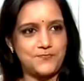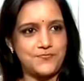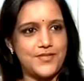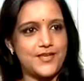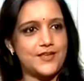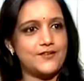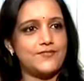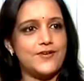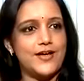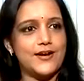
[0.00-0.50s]

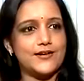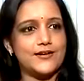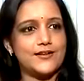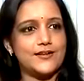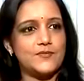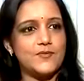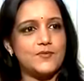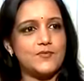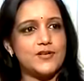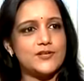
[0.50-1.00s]
ఇన్ఫాక్ట్
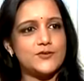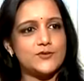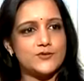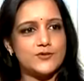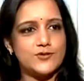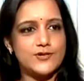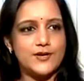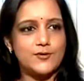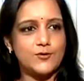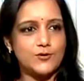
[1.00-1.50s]
మిమ్మల్ని
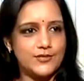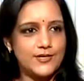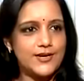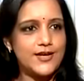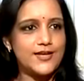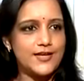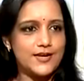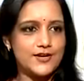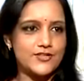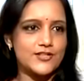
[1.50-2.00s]
చూస్తుంటే కొద్దిగా
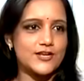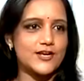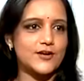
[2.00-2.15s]
ఈర్షగా